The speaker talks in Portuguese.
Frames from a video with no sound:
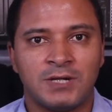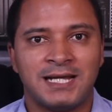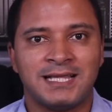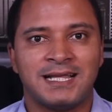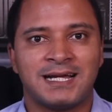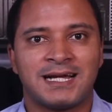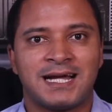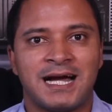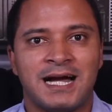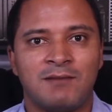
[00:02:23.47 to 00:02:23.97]

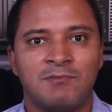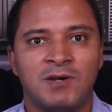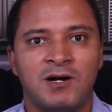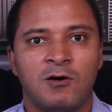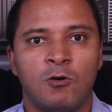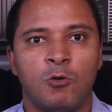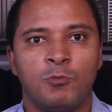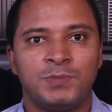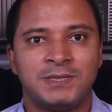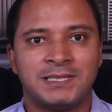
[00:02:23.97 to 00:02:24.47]
ela acaba
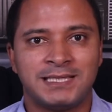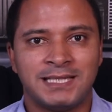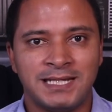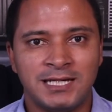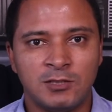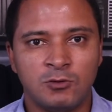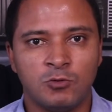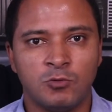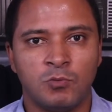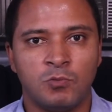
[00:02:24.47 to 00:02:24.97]

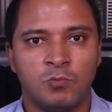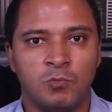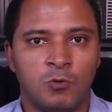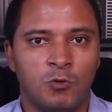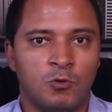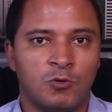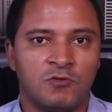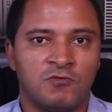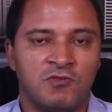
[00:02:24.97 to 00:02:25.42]
optando por